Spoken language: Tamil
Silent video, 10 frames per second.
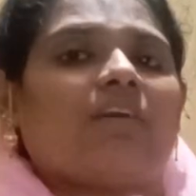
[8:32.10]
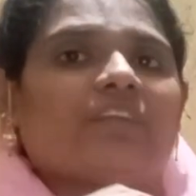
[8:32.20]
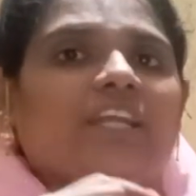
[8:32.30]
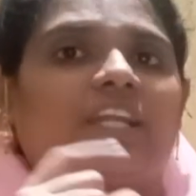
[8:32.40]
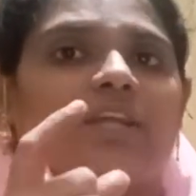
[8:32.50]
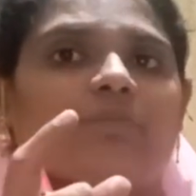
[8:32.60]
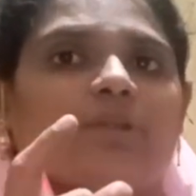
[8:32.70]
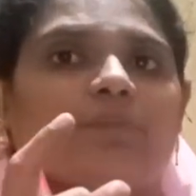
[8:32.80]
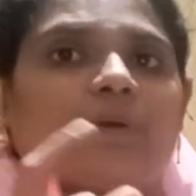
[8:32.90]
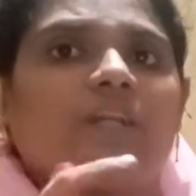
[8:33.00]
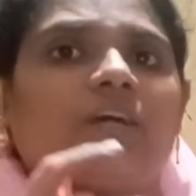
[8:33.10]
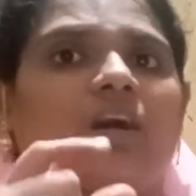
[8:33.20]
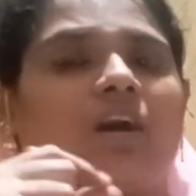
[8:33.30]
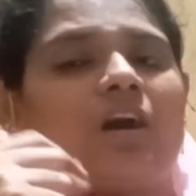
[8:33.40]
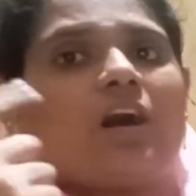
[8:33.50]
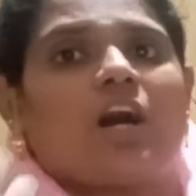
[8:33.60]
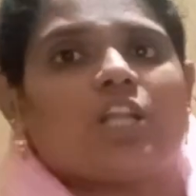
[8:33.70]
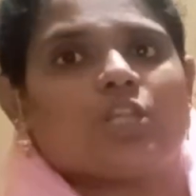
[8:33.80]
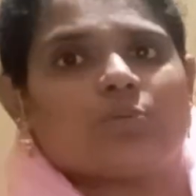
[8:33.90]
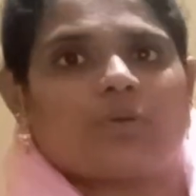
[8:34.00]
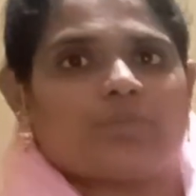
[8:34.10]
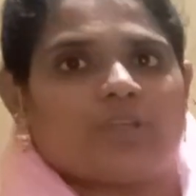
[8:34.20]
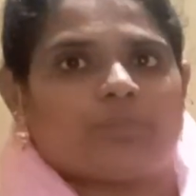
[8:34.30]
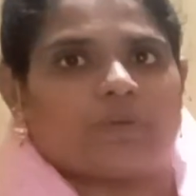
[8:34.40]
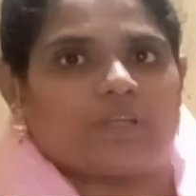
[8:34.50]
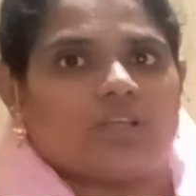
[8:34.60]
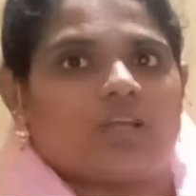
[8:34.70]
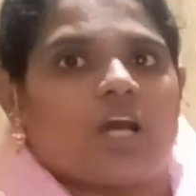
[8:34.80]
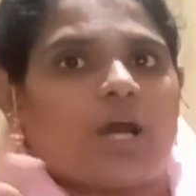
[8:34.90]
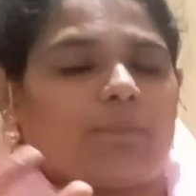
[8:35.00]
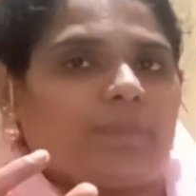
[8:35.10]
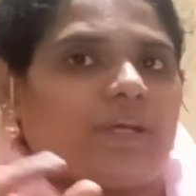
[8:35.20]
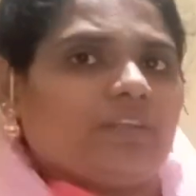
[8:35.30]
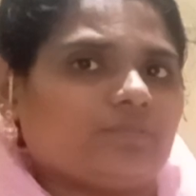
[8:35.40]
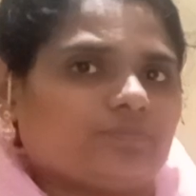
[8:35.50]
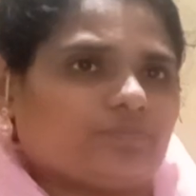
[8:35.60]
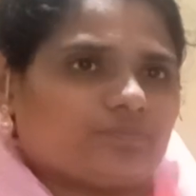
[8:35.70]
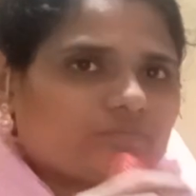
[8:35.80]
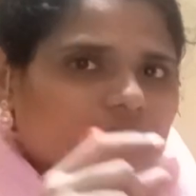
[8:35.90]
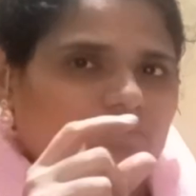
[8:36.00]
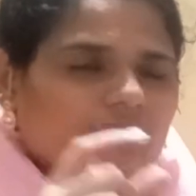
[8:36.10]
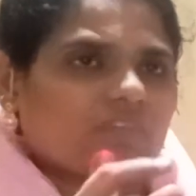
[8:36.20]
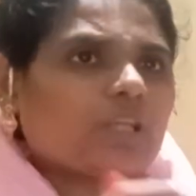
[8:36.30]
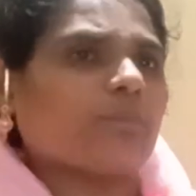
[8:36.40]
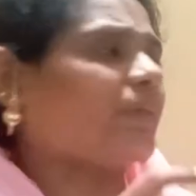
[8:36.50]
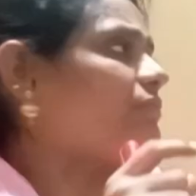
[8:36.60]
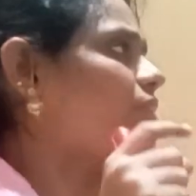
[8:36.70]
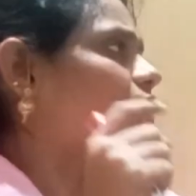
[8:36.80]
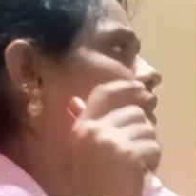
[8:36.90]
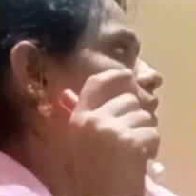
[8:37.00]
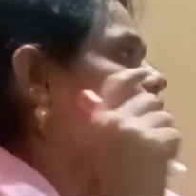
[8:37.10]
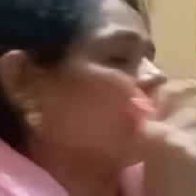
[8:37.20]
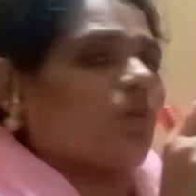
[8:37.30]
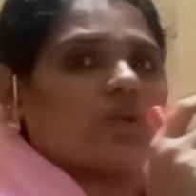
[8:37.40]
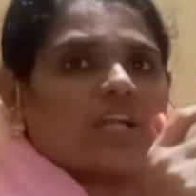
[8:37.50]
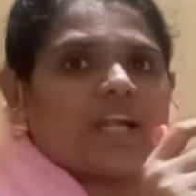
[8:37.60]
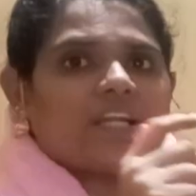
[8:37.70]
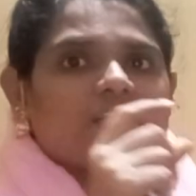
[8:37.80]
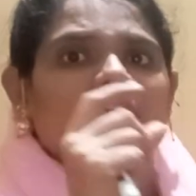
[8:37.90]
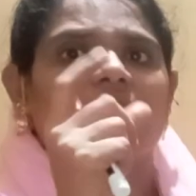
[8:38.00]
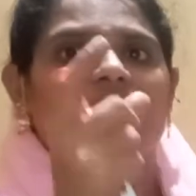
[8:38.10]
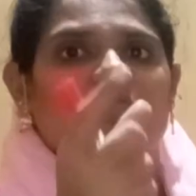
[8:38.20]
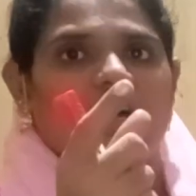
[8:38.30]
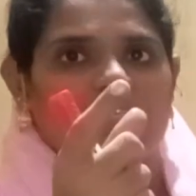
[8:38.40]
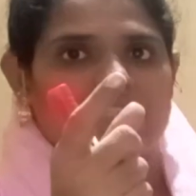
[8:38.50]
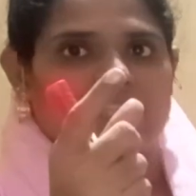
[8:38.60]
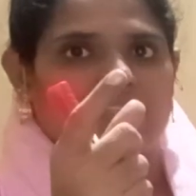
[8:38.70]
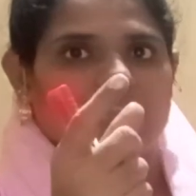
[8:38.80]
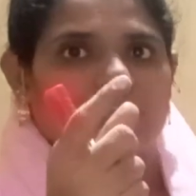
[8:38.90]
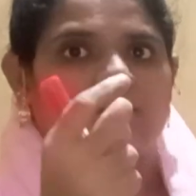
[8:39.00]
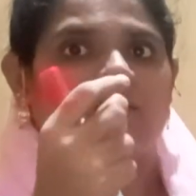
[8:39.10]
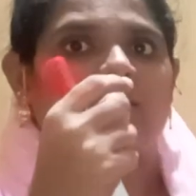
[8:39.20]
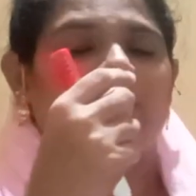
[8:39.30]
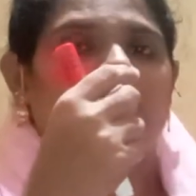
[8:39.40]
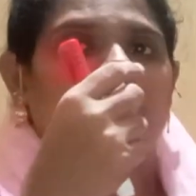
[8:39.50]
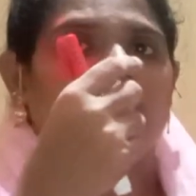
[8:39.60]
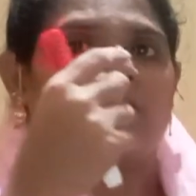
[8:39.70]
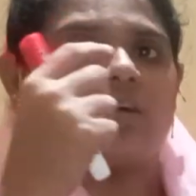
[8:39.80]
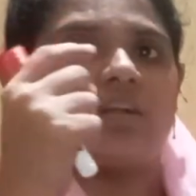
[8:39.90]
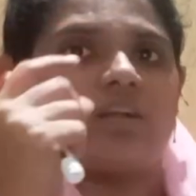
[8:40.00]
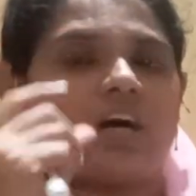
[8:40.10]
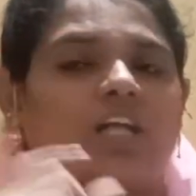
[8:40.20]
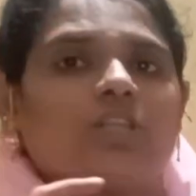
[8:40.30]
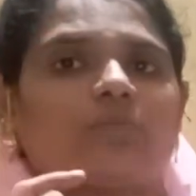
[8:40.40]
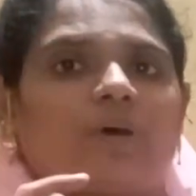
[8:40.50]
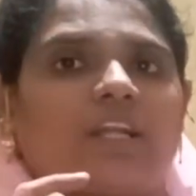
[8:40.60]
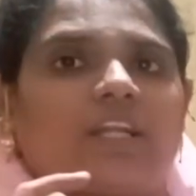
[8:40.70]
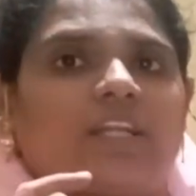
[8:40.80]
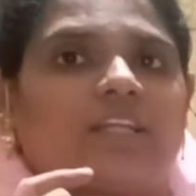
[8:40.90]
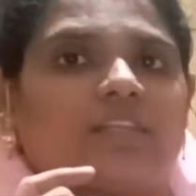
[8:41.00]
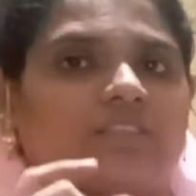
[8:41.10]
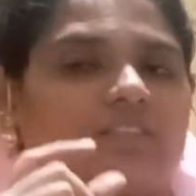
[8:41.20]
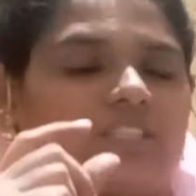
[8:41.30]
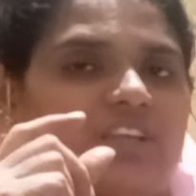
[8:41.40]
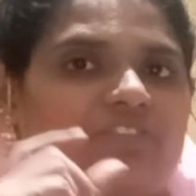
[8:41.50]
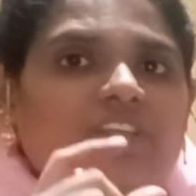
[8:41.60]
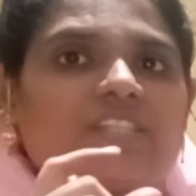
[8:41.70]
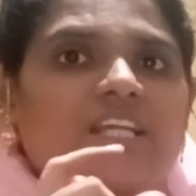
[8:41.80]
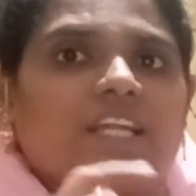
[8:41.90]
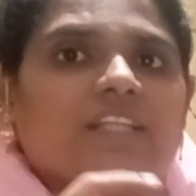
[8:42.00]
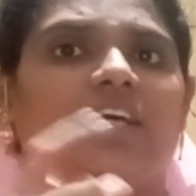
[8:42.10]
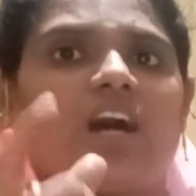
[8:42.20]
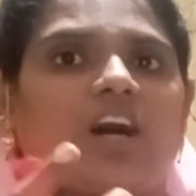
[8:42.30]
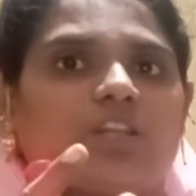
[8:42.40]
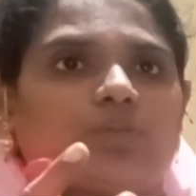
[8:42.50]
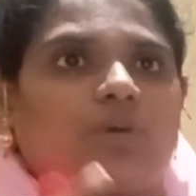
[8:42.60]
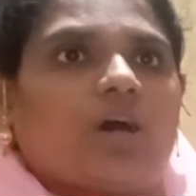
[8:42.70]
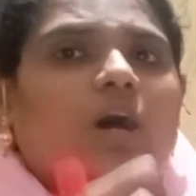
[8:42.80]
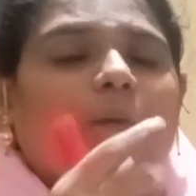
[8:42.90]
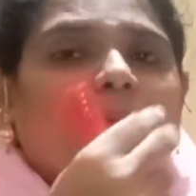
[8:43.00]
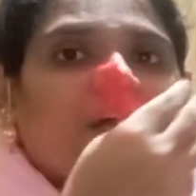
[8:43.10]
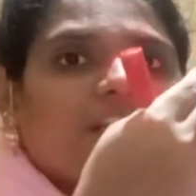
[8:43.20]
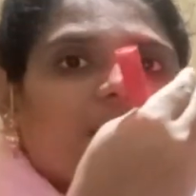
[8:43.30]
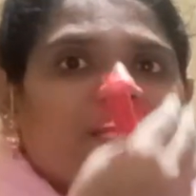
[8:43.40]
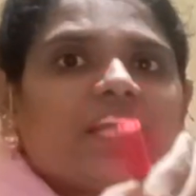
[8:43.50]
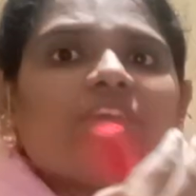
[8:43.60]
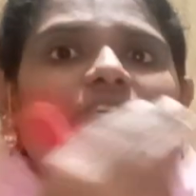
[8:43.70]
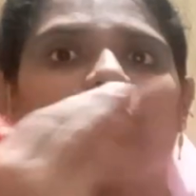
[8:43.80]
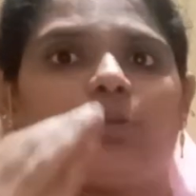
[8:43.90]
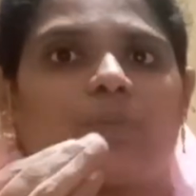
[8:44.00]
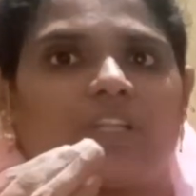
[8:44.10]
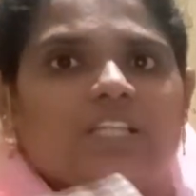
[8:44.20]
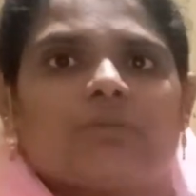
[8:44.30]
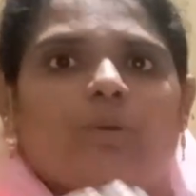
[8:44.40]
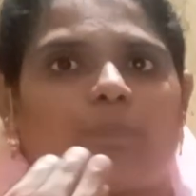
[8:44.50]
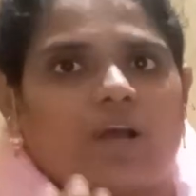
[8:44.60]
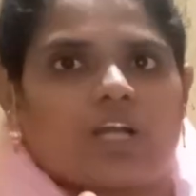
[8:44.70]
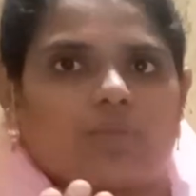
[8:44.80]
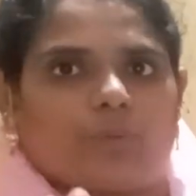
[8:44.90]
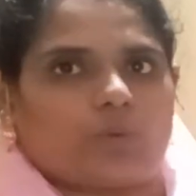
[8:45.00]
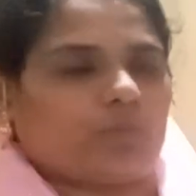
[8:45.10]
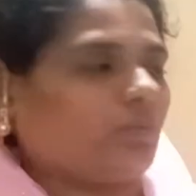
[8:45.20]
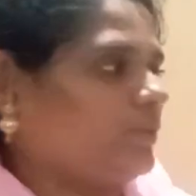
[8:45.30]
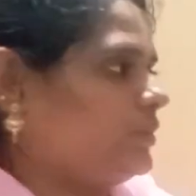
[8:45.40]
அவர் என்ன மீட்பர் ஆத்தும மீட்பர் அப்போ இப்போ டோர்னா என்னது வாசல் ஆத்மா என்ன இது நெஃபேஸ்னா என்னது ஆத்மா அப்போ அதை ரெண்டையும் விரிவுபடுத்தி நம்ம பார்க்க போகிறோம்